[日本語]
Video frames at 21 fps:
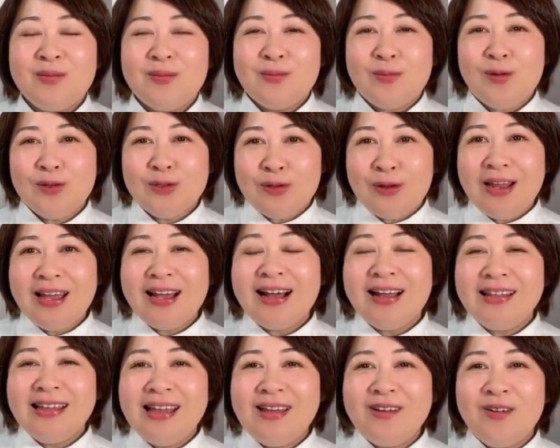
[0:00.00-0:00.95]
もうそれ
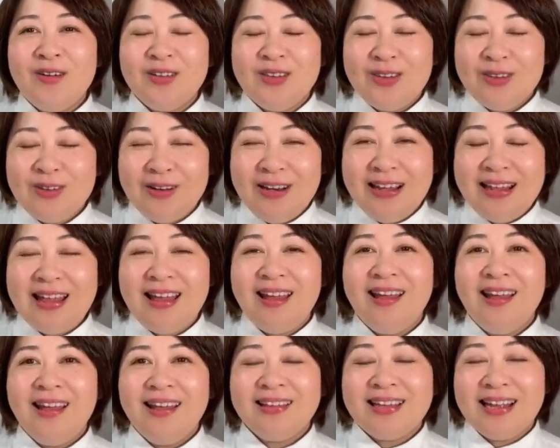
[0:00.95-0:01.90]
がね、本当に
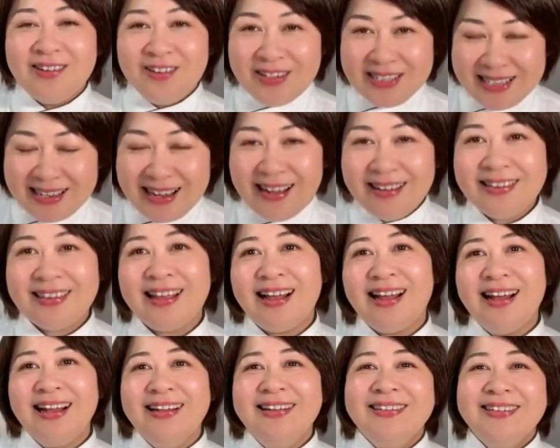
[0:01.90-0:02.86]
ね、楽しかっ
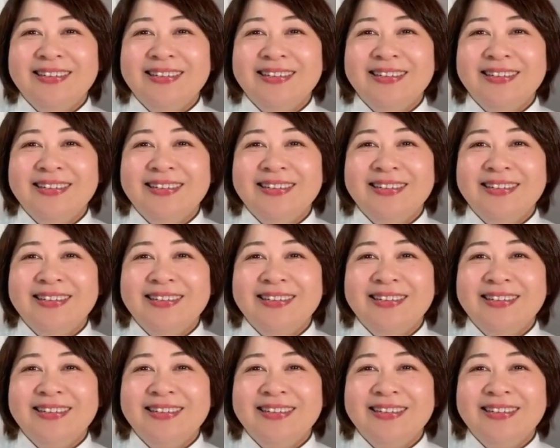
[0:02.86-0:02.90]
た